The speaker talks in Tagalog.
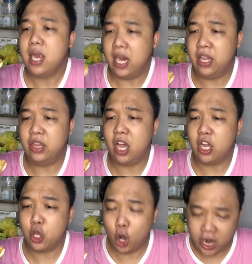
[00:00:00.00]
And
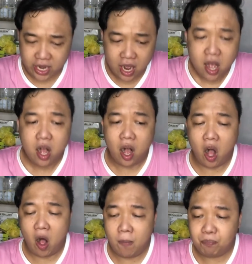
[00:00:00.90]
uh, yon
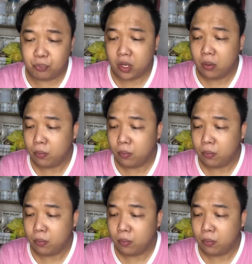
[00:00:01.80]
um,